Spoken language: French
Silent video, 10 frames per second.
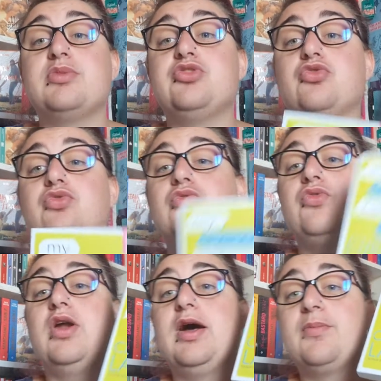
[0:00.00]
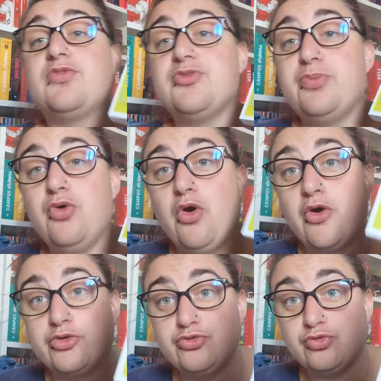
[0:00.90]
mais du coup voilà un petit peu
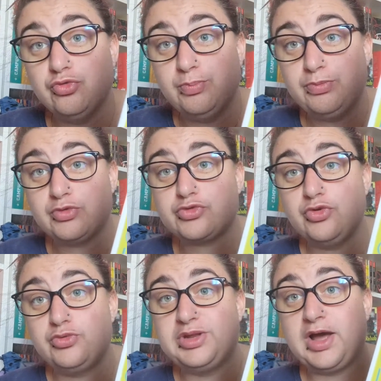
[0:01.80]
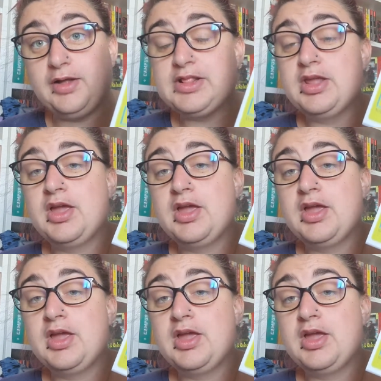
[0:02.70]
euh, du coup pour celui-là